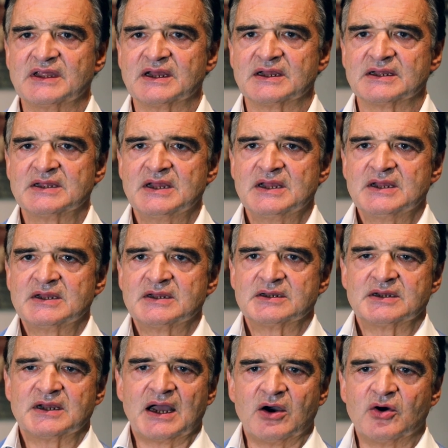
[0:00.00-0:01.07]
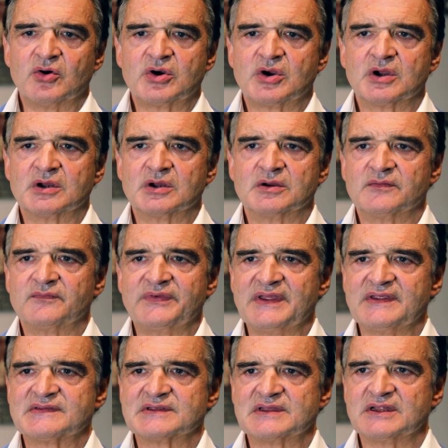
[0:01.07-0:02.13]
der auch äh,
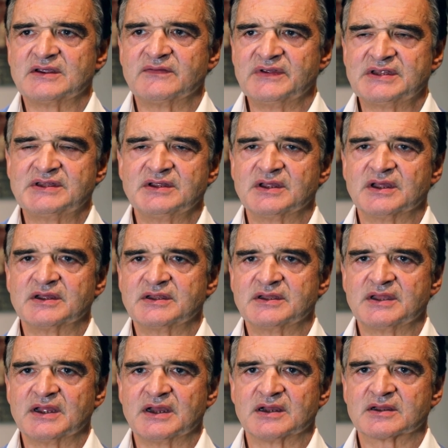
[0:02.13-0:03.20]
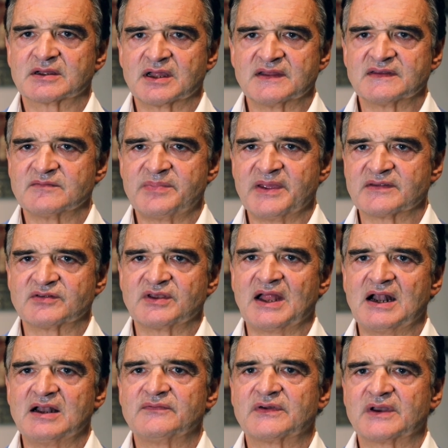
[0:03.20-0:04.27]
wesentlich wichtiger in der ganzen
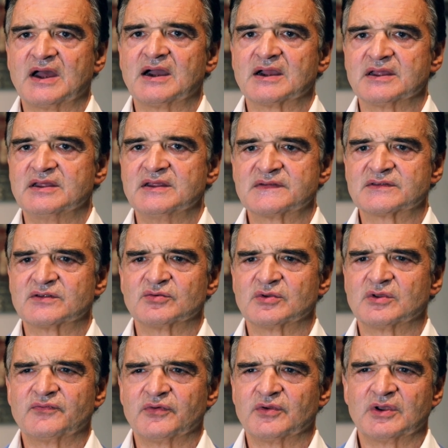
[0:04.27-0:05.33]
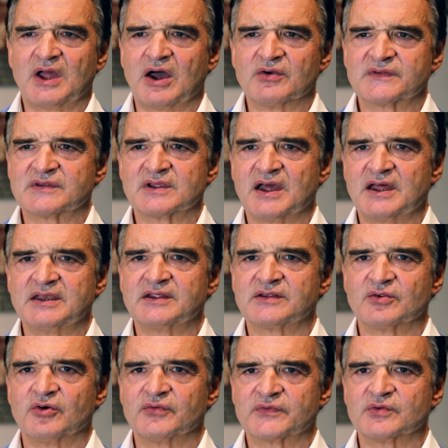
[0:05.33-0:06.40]
Personalfrage ist und von außen gar
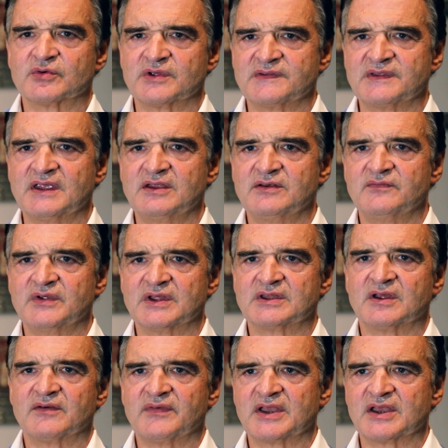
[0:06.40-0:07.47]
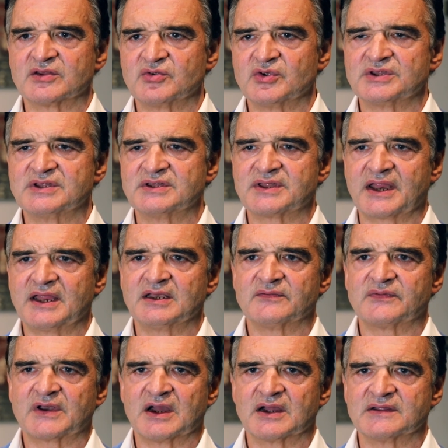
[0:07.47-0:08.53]
nicht oft so gesehen wird. Da war natürlich die
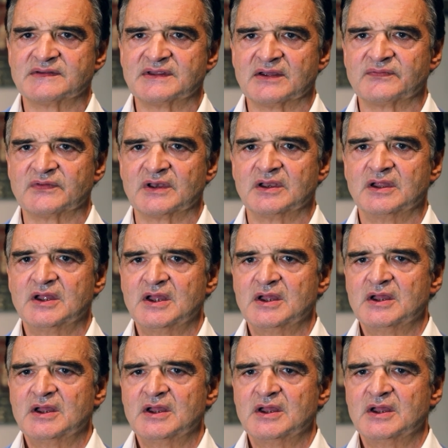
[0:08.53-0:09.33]
Trainerfrage sehr viel